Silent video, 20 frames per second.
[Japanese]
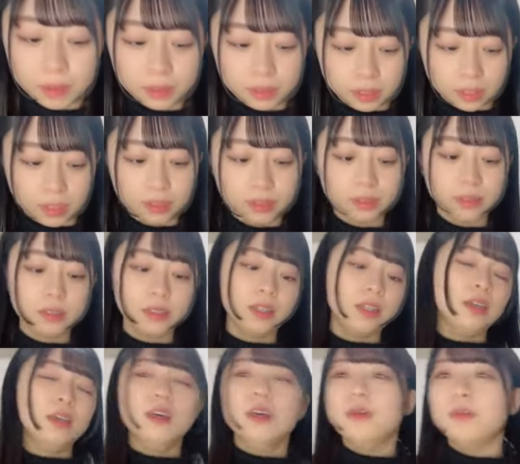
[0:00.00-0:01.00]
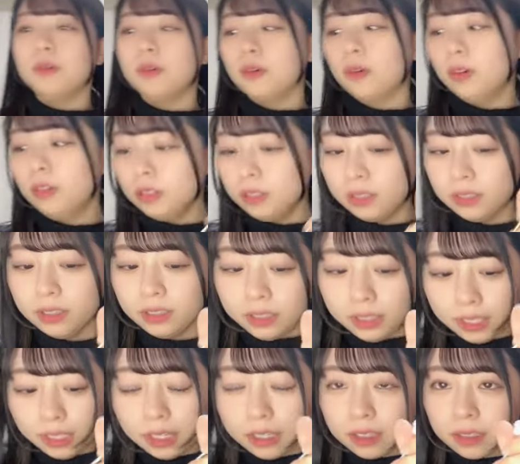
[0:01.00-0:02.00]
当にやばくてもう本
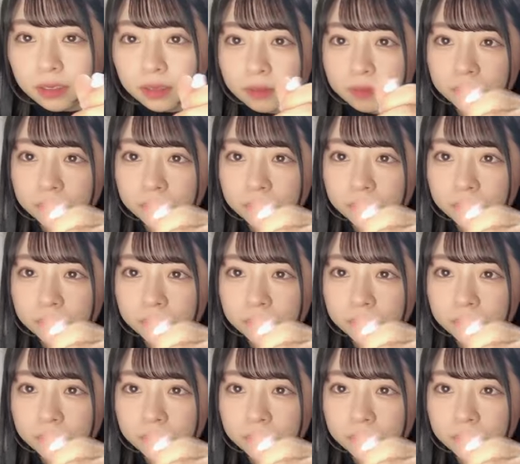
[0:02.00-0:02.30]
当に